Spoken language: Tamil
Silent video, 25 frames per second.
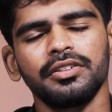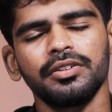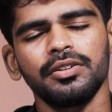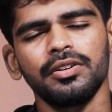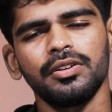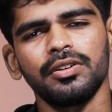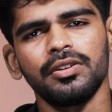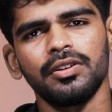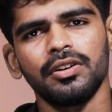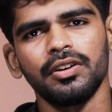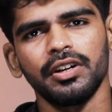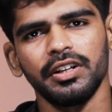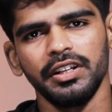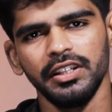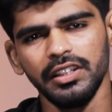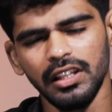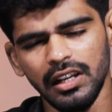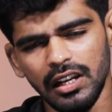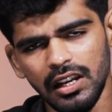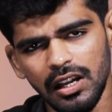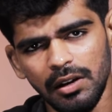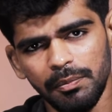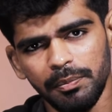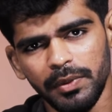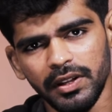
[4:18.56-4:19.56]
ஸோ
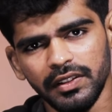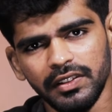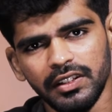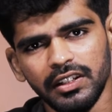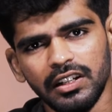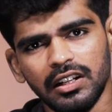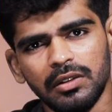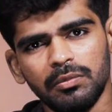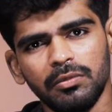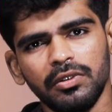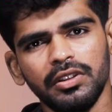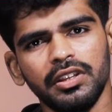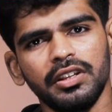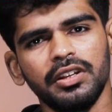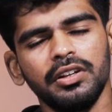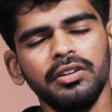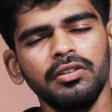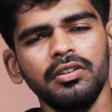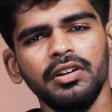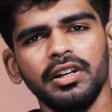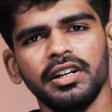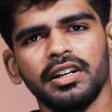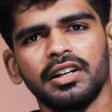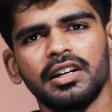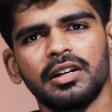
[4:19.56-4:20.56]
இதெல்லாம் பேசிக்கிட்டு இருக்கும்போது
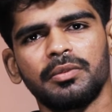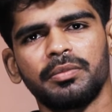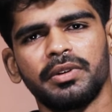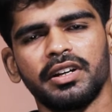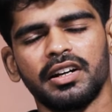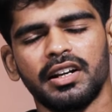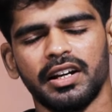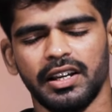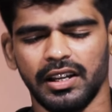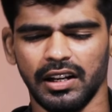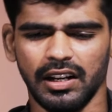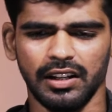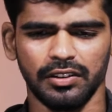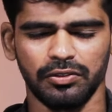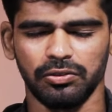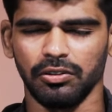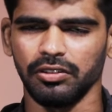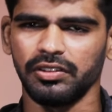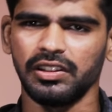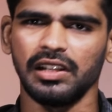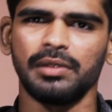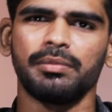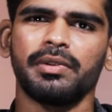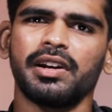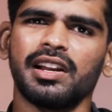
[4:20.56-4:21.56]
இன்னொன்று என்ன அப்படின்னா ஏன்னா
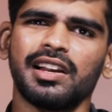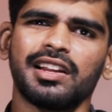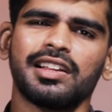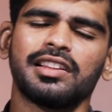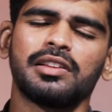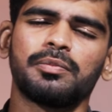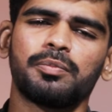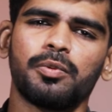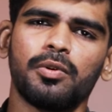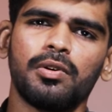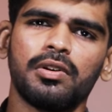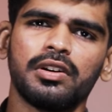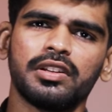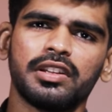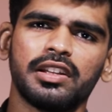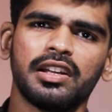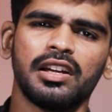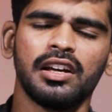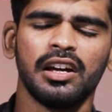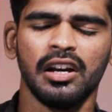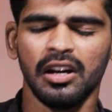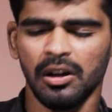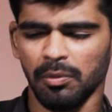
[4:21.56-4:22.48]
சோசியல் மீடியாவில் இது போகுது